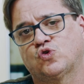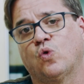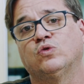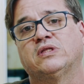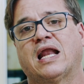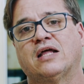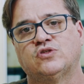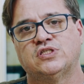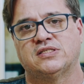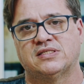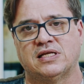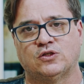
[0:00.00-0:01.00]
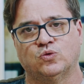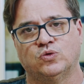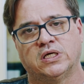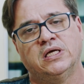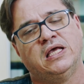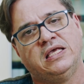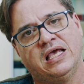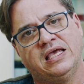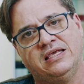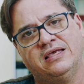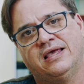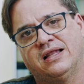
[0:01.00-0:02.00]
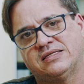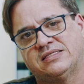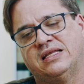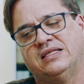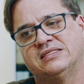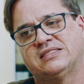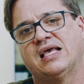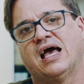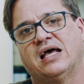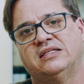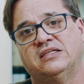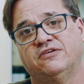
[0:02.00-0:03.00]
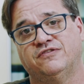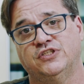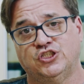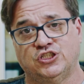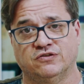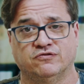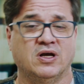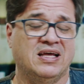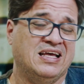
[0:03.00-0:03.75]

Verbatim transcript: contratos de assinatura. E aí ela seria encerrada em definitivo.